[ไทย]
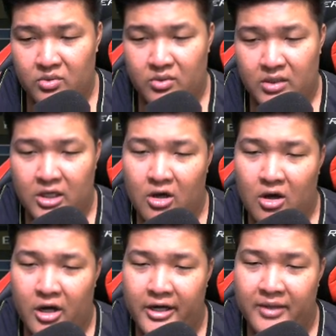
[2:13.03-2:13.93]

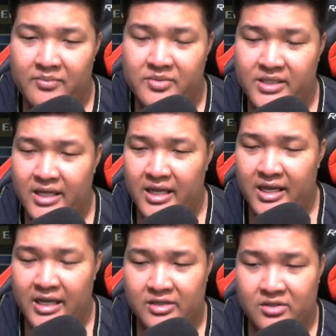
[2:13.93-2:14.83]
Unicorn M4
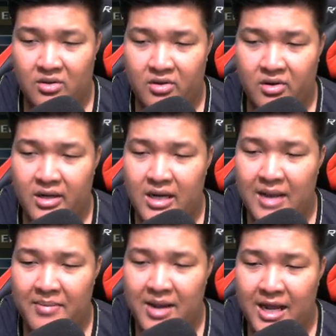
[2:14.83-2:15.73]
AK 200 ลาย
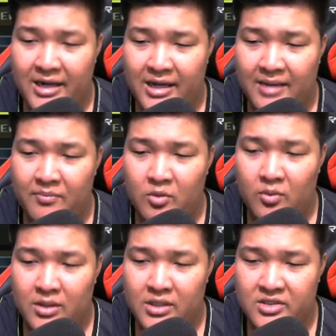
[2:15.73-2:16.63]
ม้า นะครับ Blue
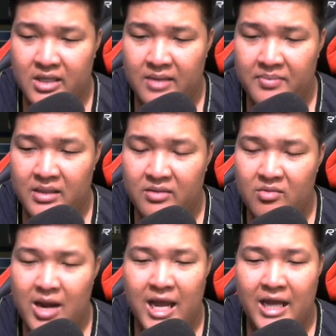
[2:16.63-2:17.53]
Water Sniper นี่
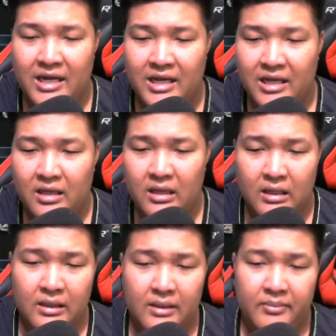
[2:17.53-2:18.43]
แรนะฮะ
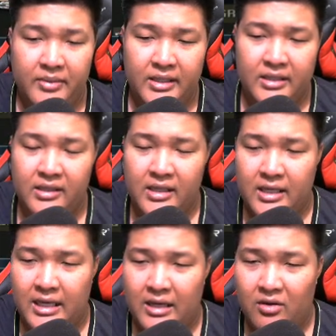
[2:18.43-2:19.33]
Predator AK
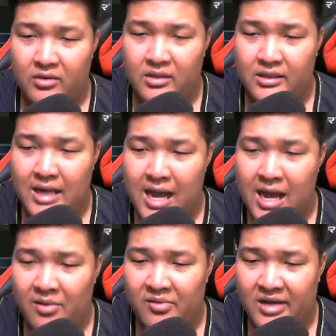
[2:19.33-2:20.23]
ของ 1 ดาว
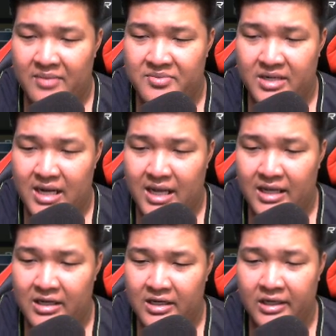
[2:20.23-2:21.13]
นะครับสไน
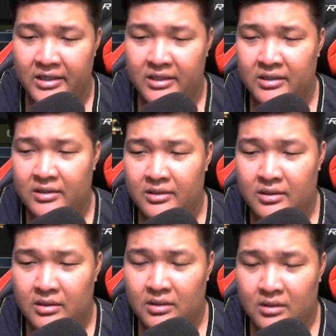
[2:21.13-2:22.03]
เงิน
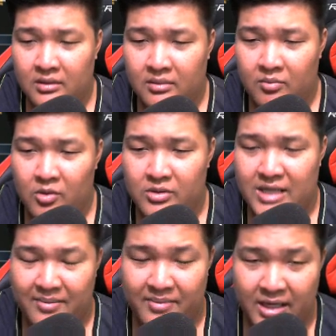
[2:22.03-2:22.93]
บวก
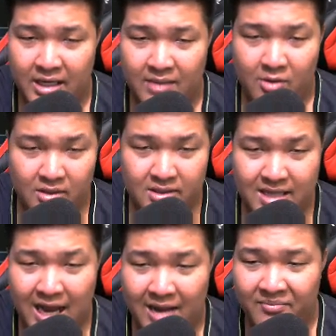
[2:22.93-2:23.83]
3A กระบอกที่
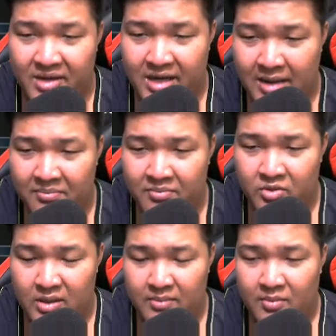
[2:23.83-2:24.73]
3 นะครับ
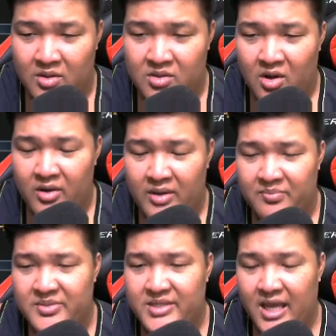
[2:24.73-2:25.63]
Immortal
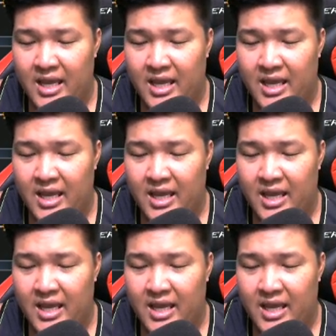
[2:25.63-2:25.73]
M4